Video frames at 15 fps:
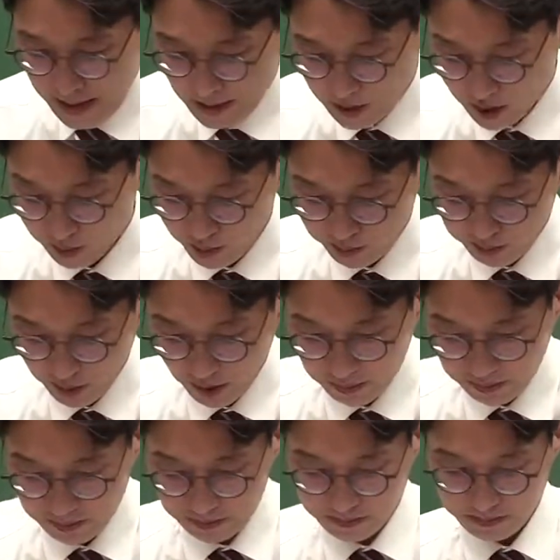지분법
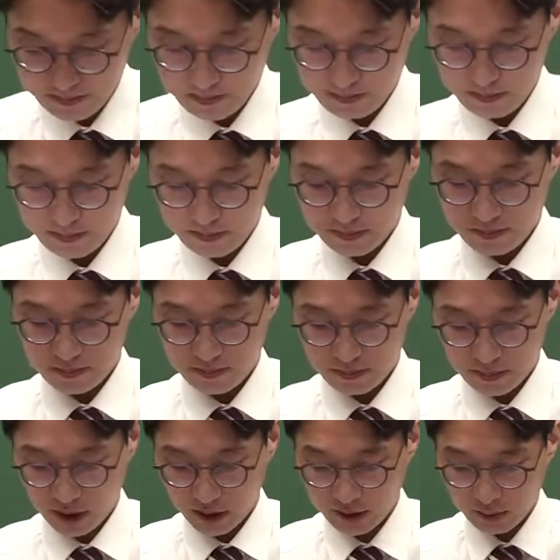
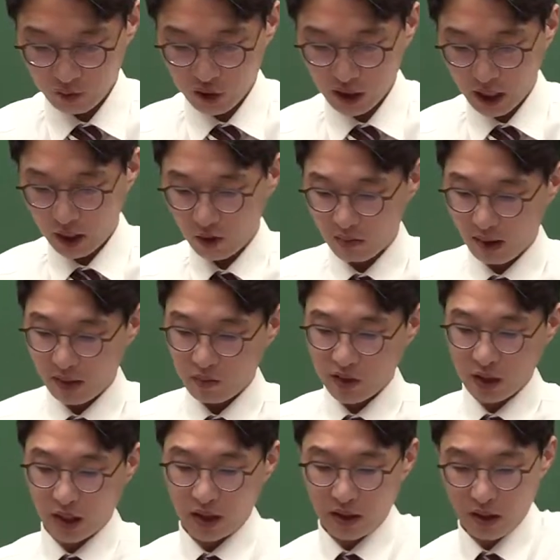계산 문제는 아니고 말
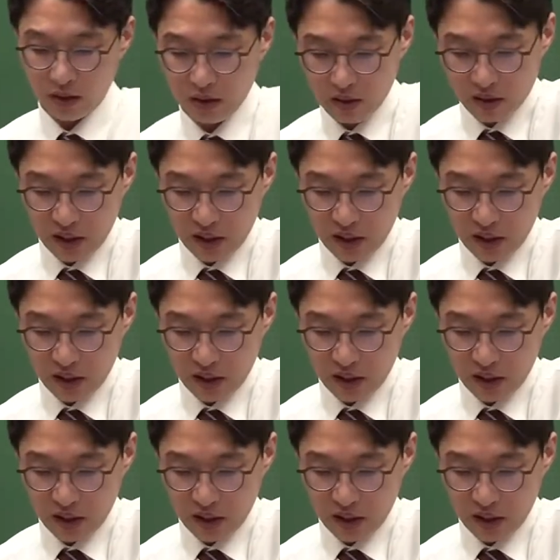문제 는아니네요